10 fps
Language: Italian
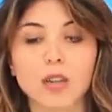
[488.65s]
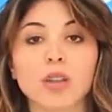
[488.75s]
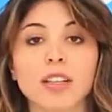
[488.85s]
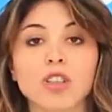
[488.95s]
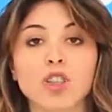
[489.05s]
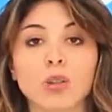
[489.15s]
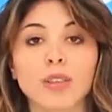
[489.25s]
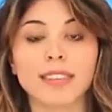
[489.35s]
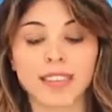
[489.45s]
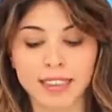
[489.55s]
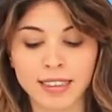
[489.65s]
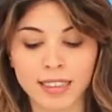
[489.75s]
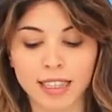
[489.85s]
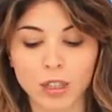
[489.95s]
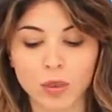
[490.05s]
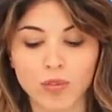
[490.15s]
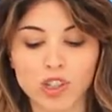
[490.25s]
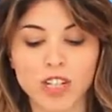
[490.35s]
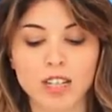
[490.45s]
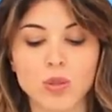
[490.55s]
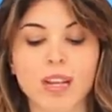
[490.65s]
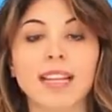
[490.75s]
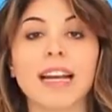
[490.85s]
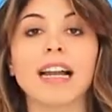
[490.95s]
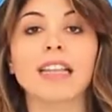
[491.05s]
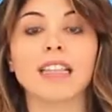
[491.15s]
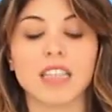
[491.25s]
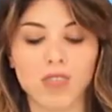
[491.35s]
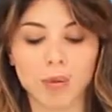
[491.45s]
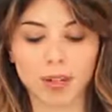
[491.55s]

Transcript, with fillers: ore 18.30 nell'officina Solare Gallery di Via